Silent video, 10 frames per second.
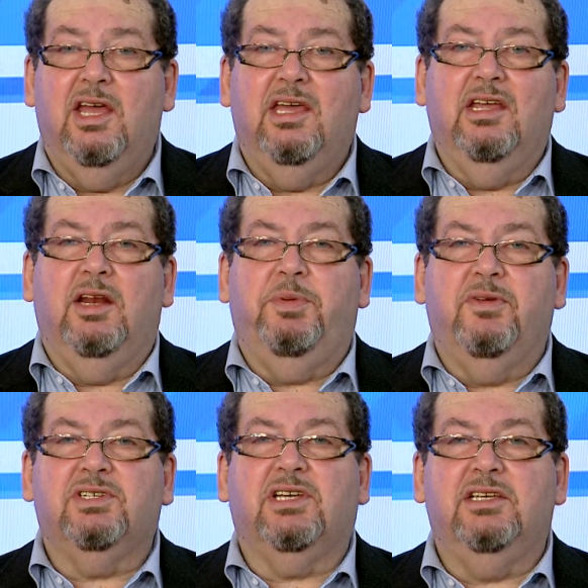или
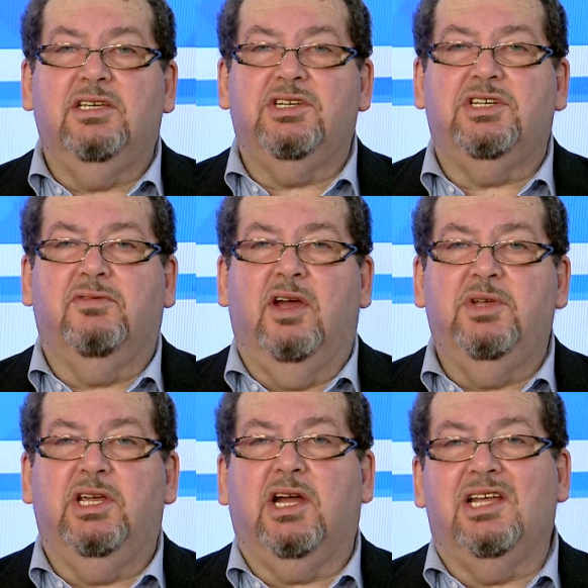превосходящего
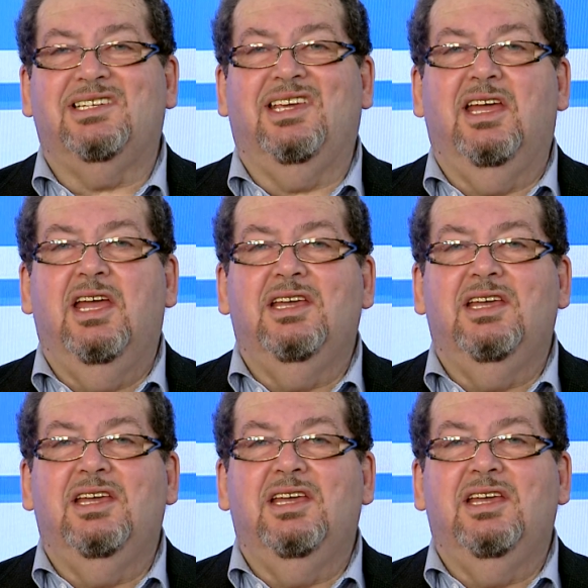американские